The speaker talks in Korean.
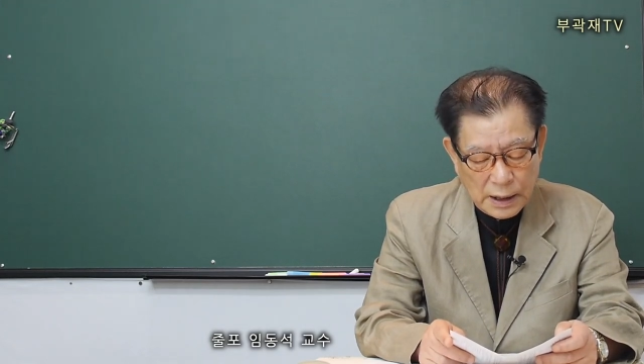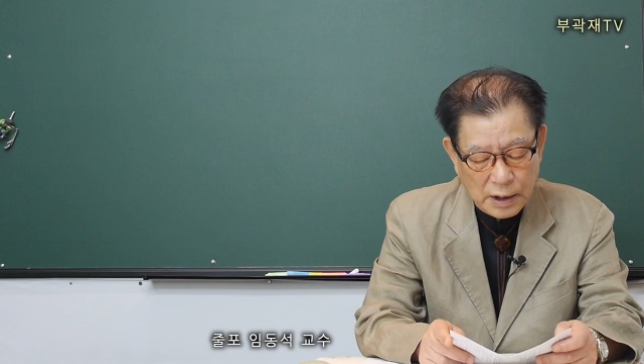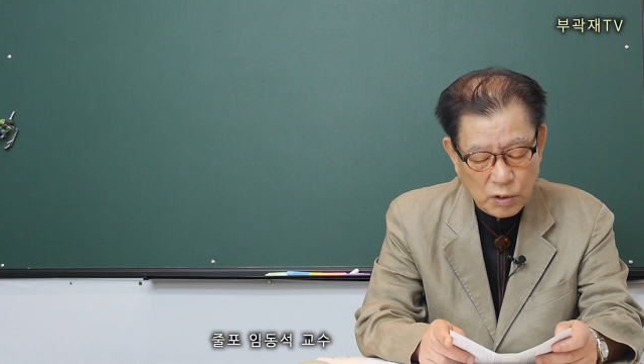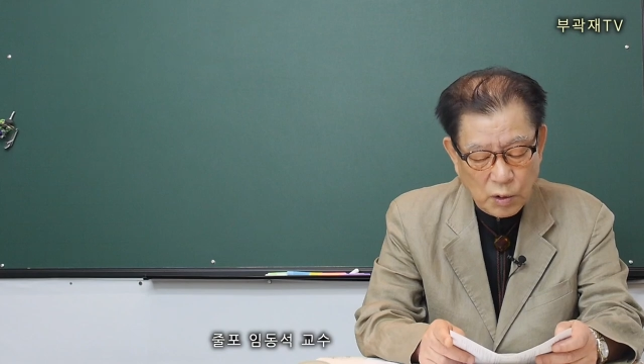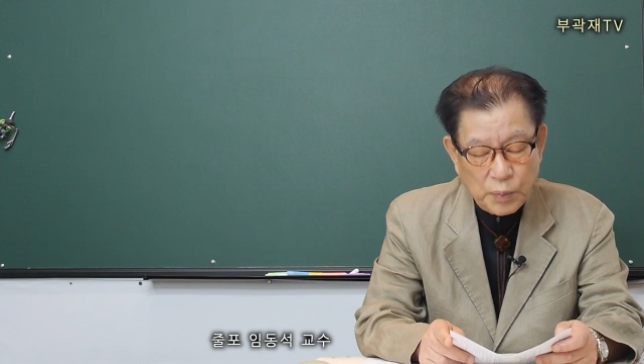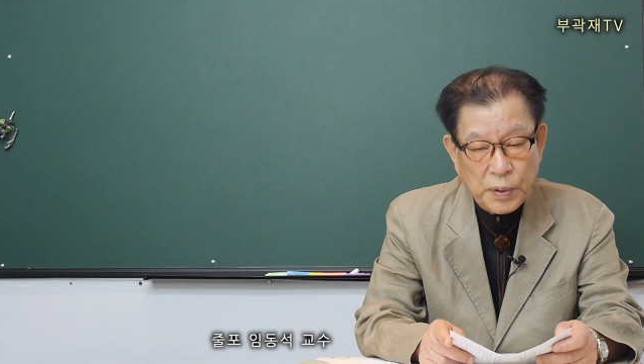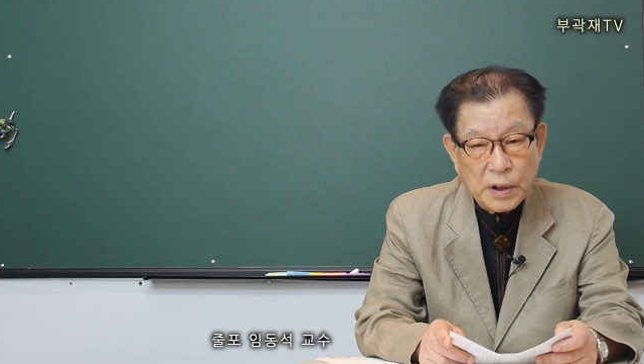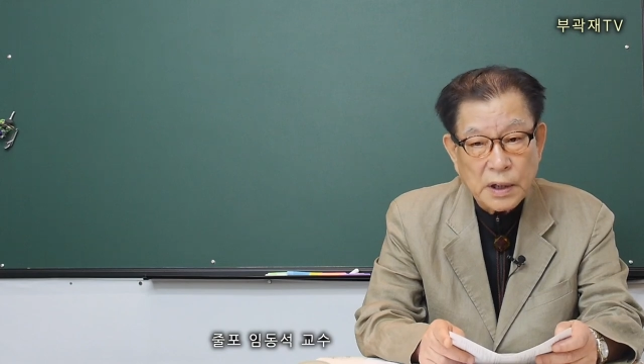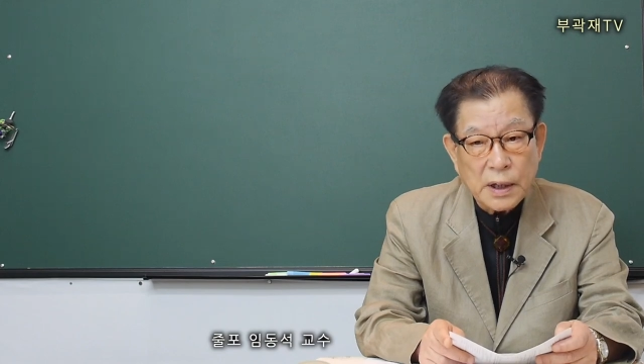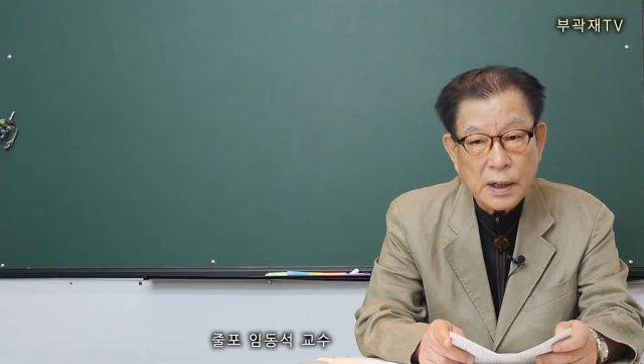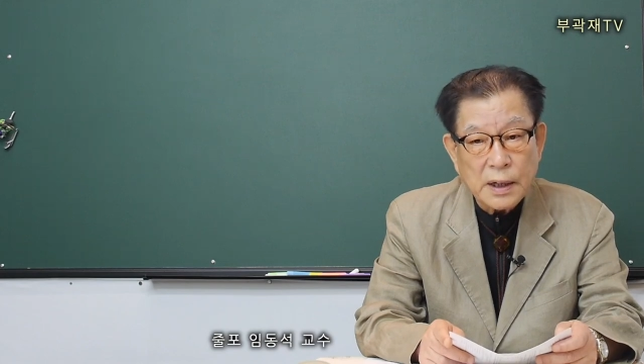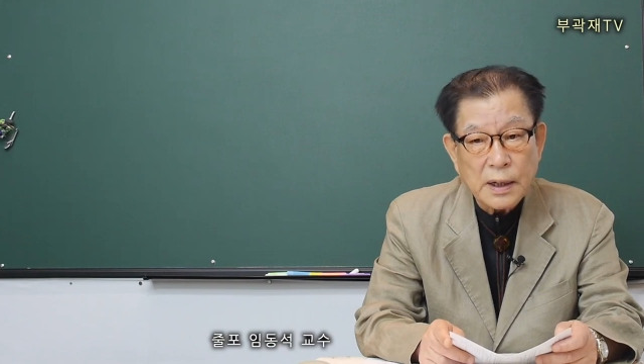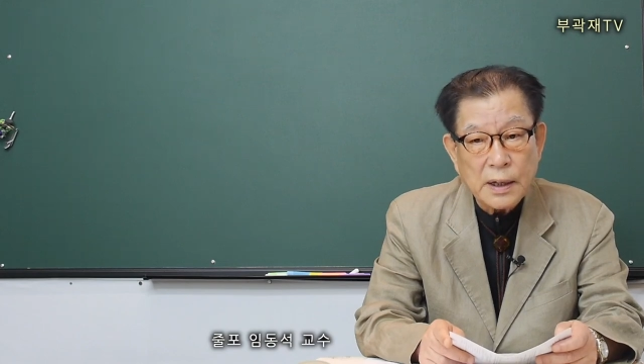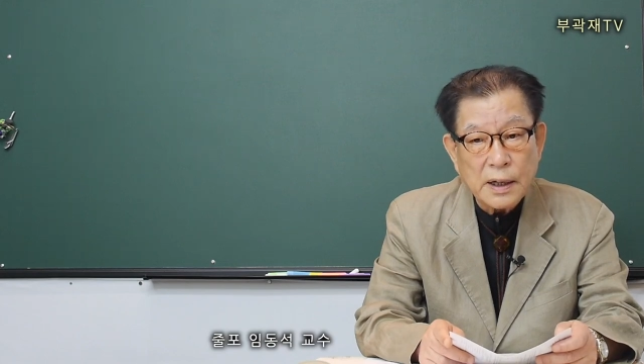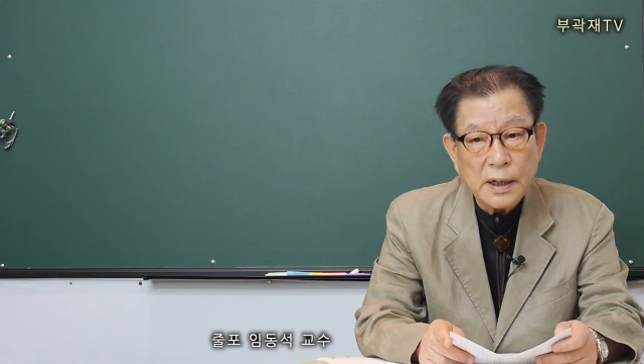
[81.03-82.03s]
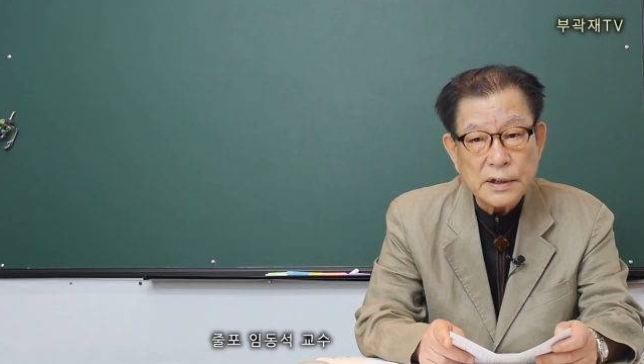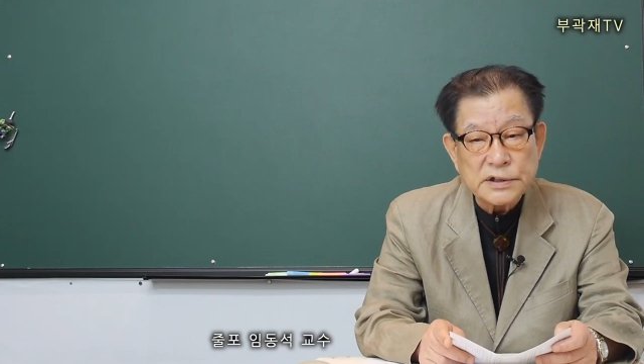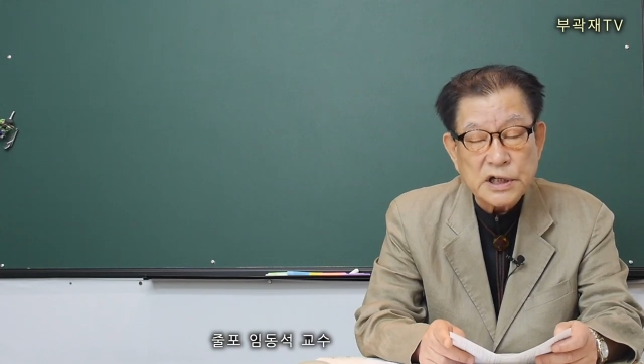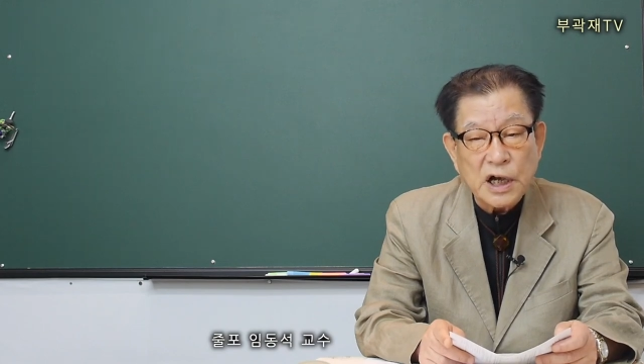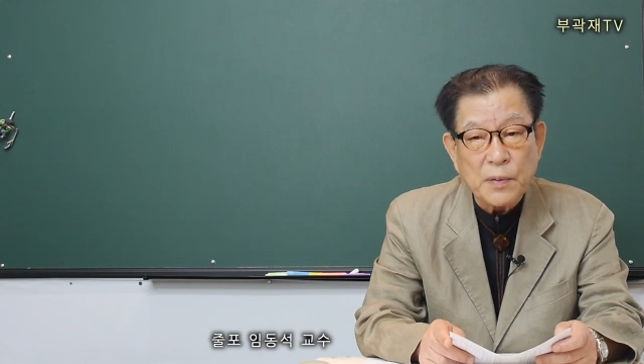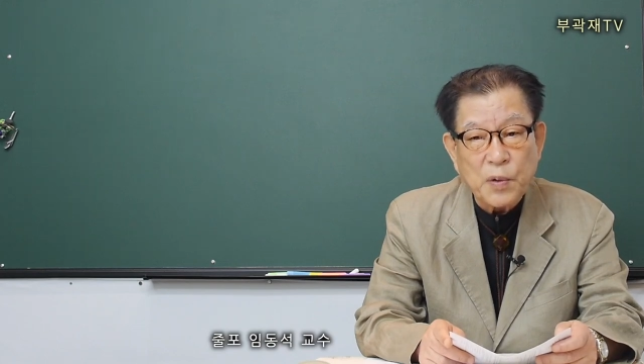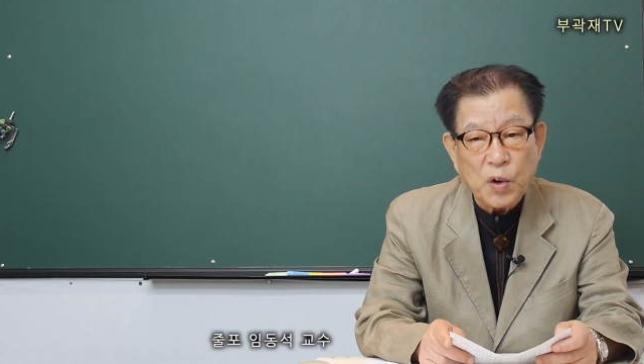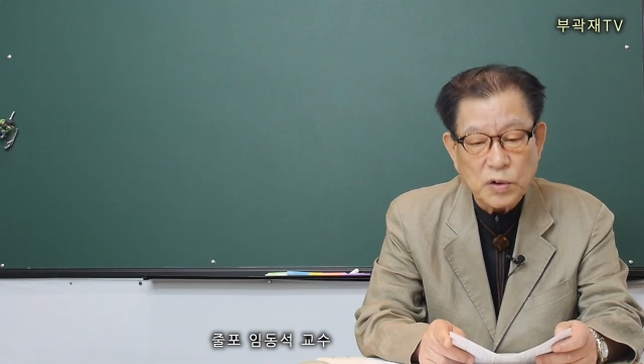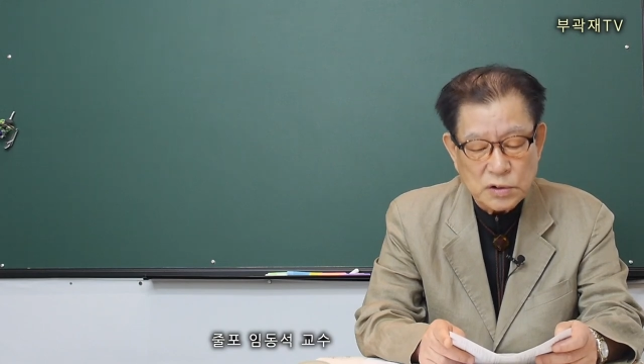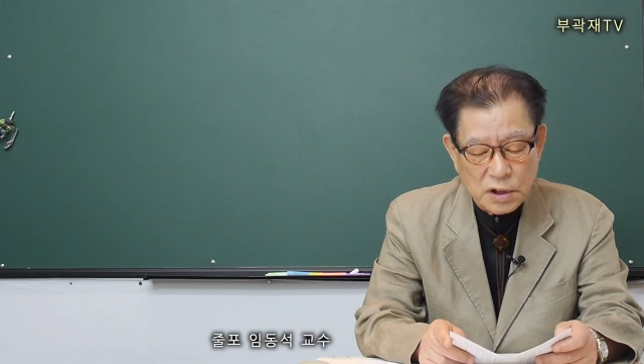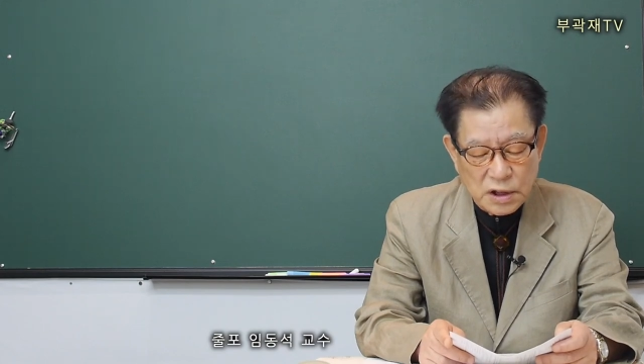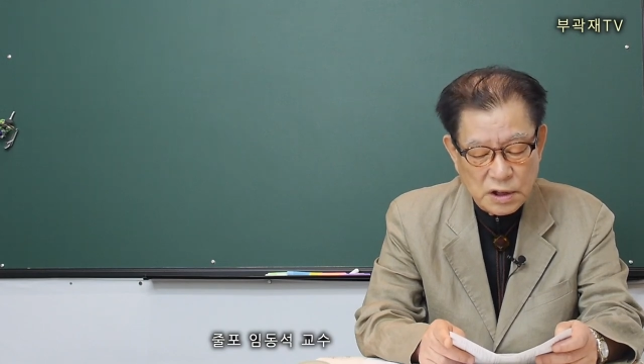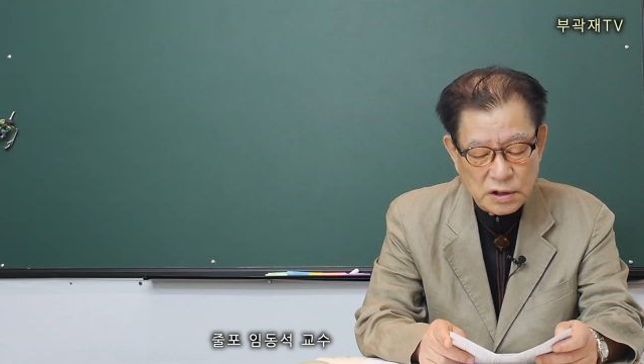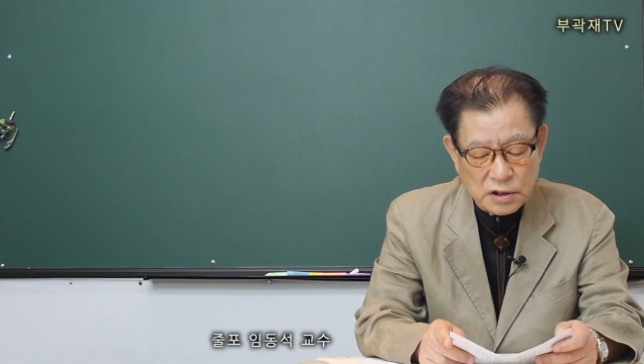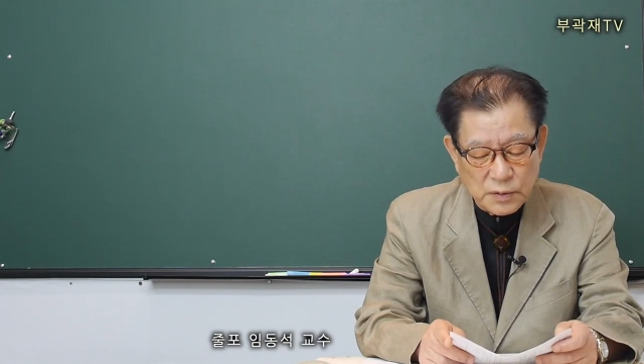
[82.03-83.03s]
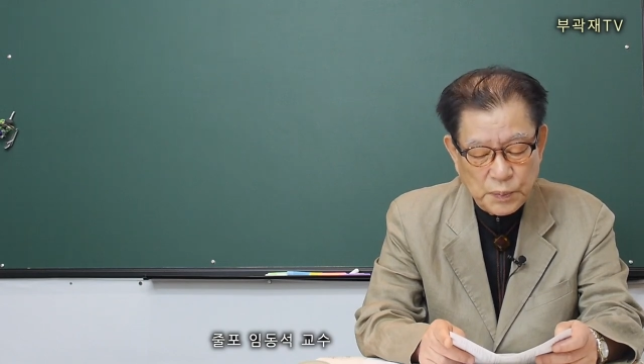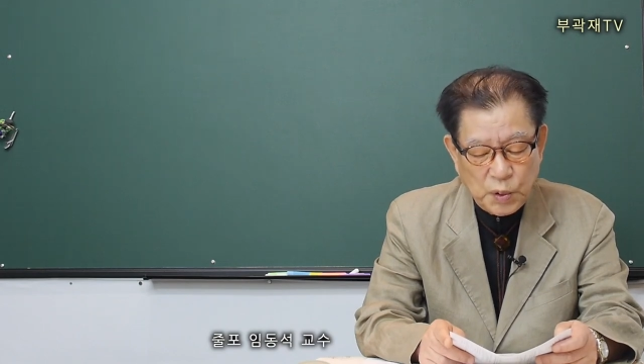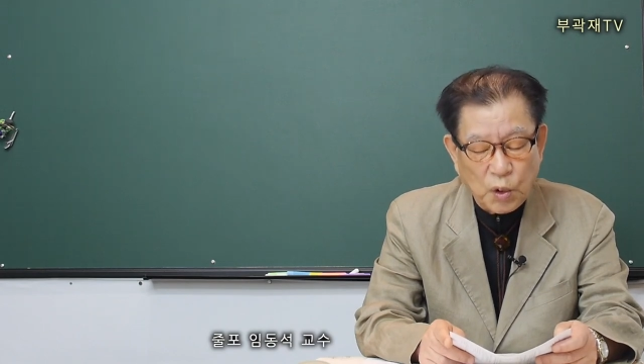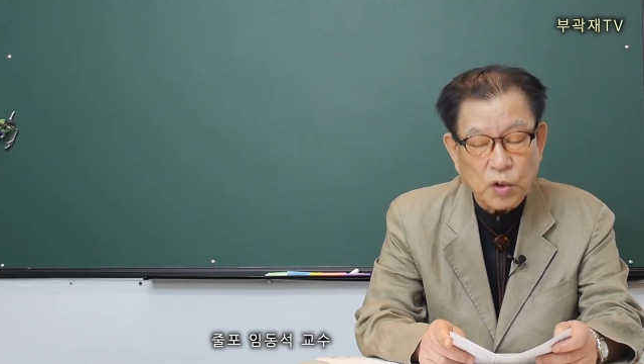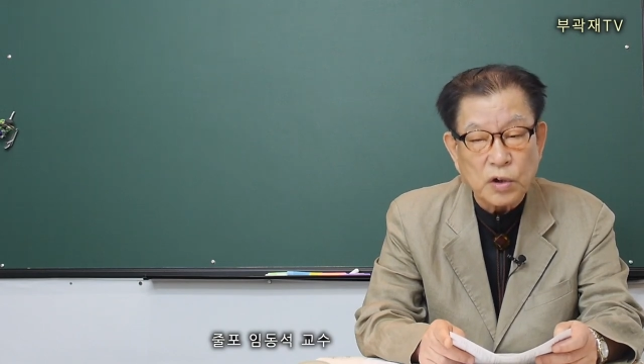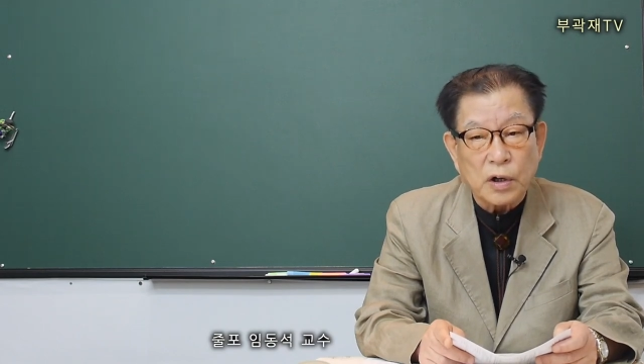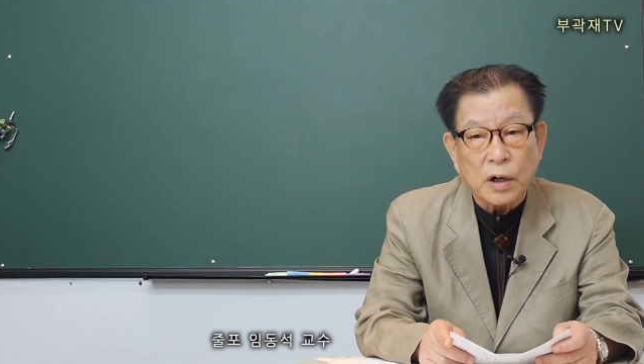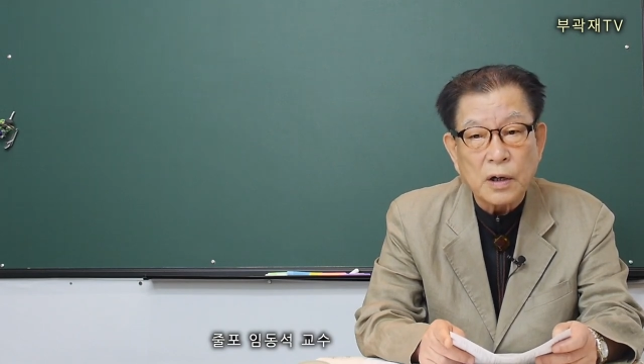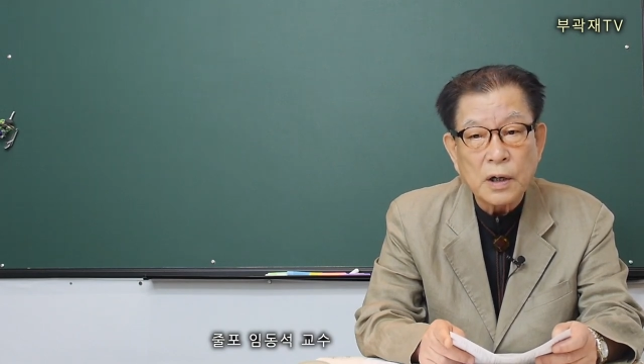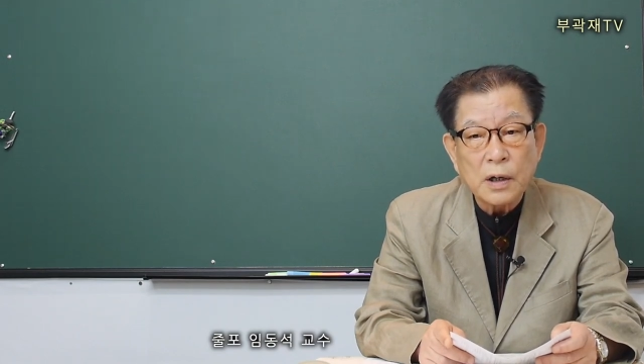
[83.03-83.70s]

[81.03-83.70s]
이 편에 제가 보여드린 그 표를